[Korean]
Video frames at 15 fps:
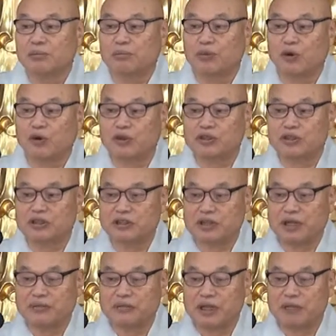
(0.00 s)
모든
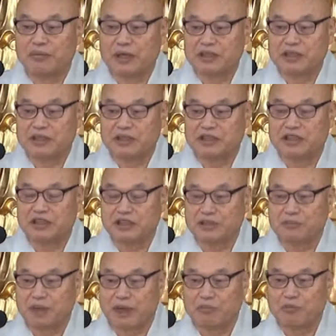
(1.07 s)
삼남만상
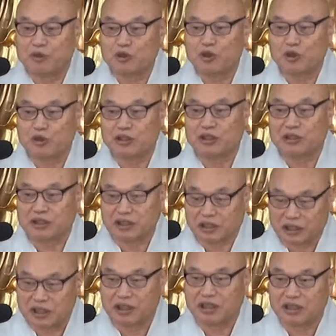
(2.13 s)
천지 만물도
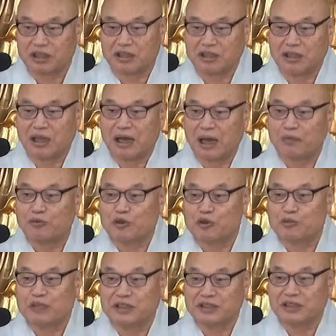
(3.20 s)
그렇거늘
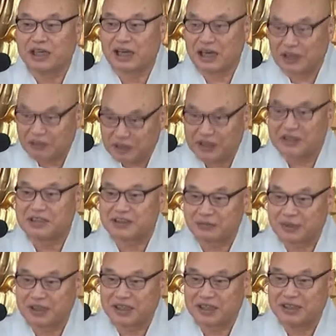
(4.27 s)
하물며
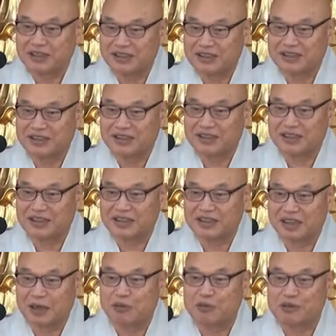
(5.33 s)
사람이겠습니까? 어,
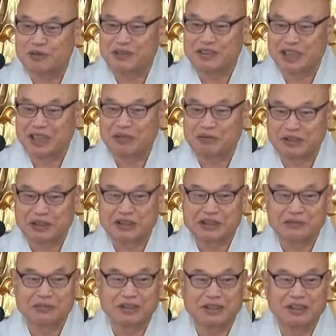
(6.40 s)
하물며
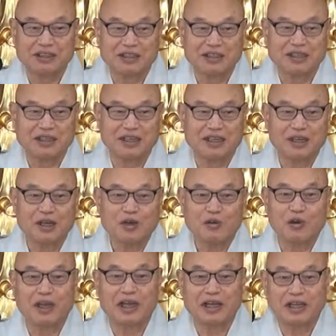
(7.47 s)
사람이겠습니까? 어,
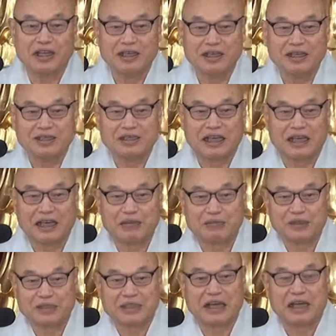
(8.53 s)
왜
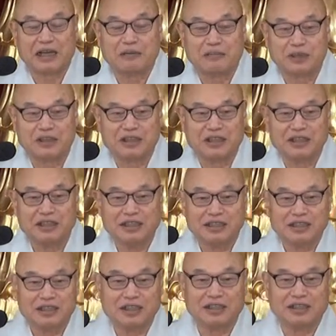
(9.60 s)
사람이 사람을
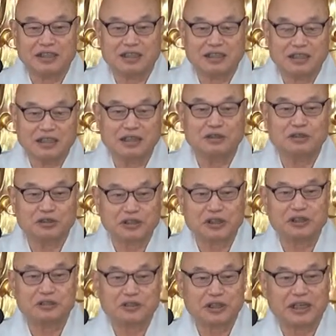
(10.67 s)
어,
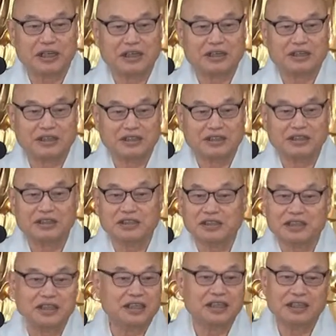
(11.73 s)
이루저러고 해?
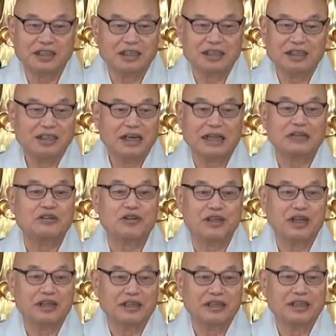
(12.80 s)
절대 안
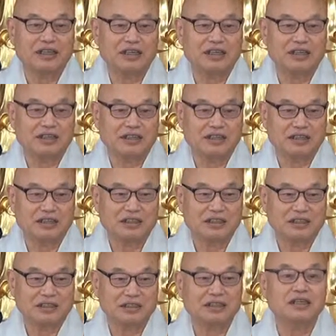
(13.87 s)
돼. 어,
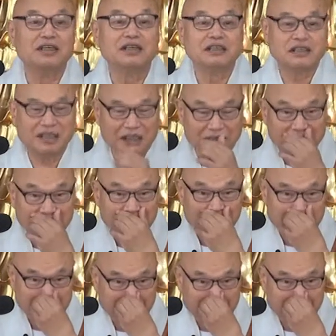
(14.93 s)
절대 안 돼.